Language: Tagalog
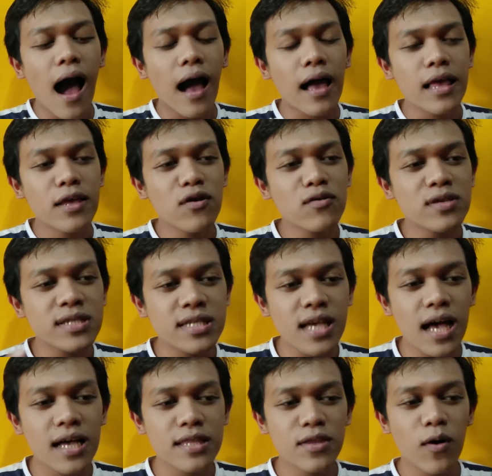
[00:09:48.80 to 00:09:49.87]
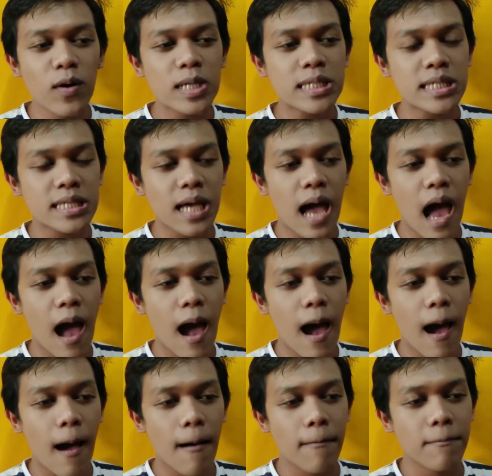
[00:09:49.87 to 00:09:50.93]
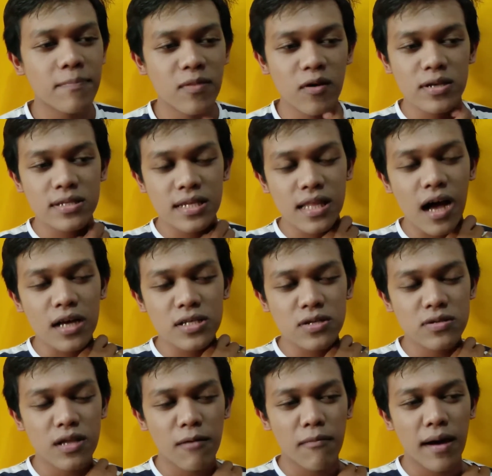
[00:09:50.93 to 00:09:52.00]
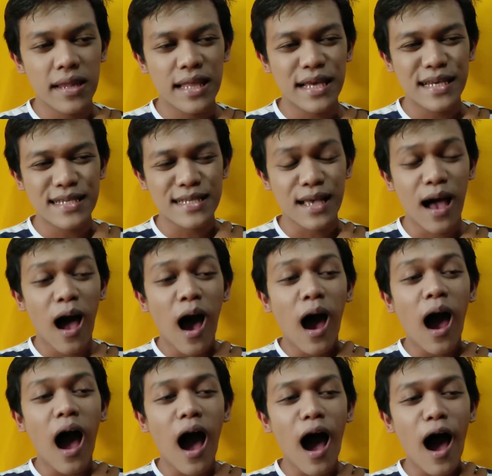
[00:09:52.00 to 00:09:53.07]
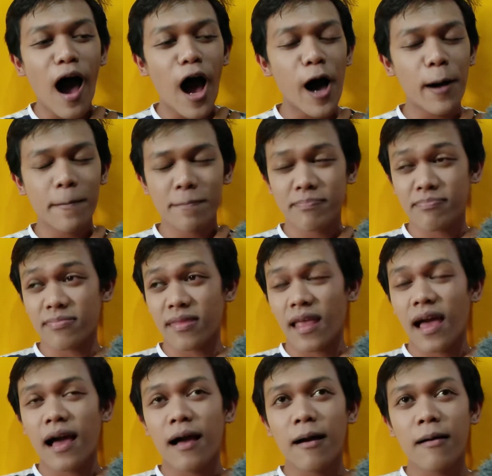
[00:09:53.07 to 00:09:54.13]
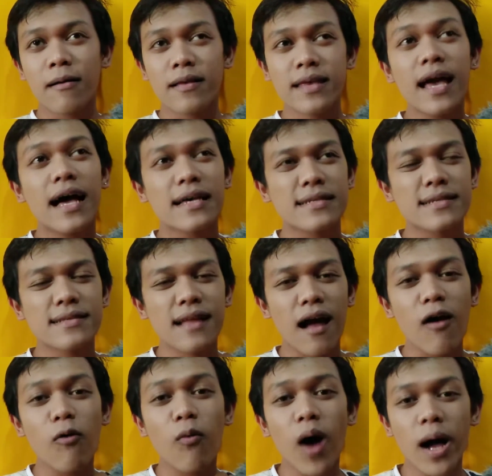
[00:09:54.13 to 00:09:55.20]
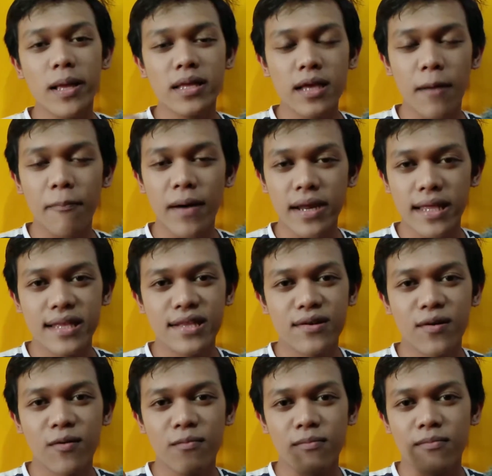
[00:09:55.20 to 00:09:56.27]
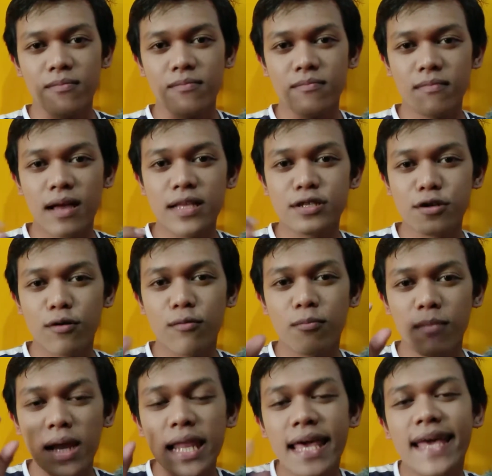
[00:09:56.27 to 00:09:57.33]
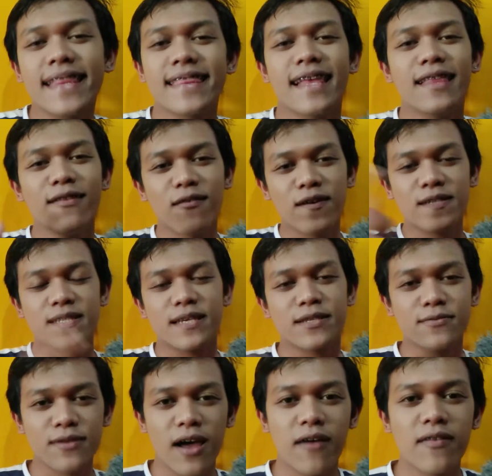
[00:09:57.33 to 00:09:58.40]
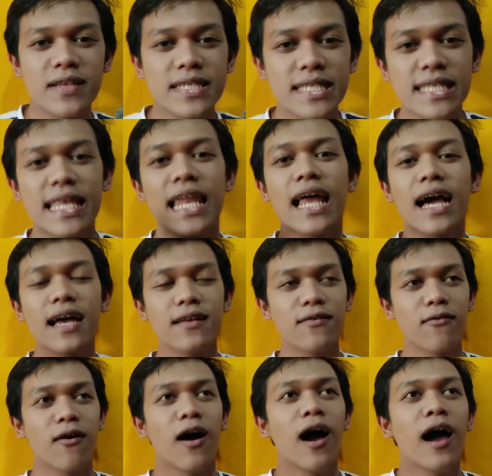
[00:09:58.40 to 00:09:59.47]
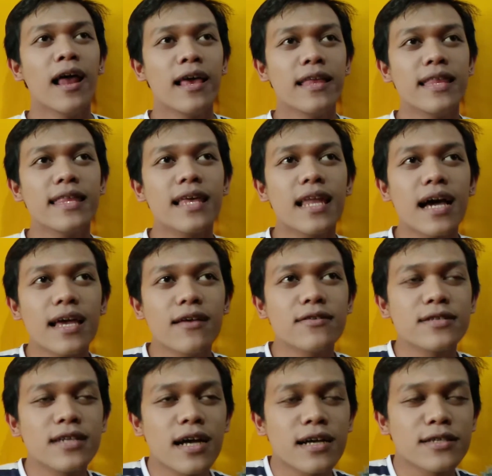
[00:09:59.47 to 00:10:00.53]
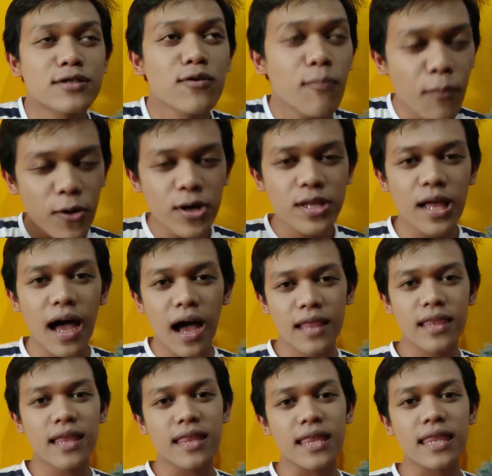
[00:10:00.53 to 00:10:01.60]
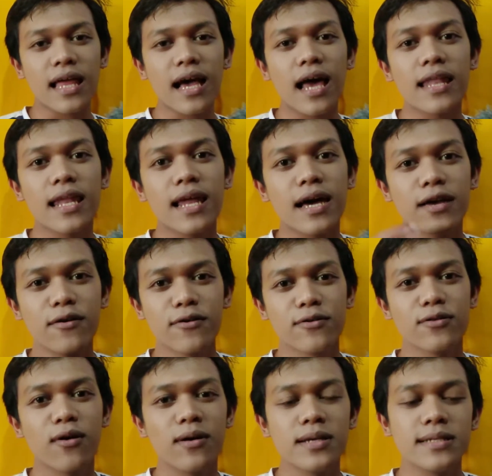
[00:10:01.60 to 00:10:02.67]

yung sa noise um, noise reduction naman is um, yes, nakakuha niya pa rin yung medyo maliit na noise sa surroundings. Hindi talaga yung, hindi talaga yun siyang super na natatanggal talaga yung noise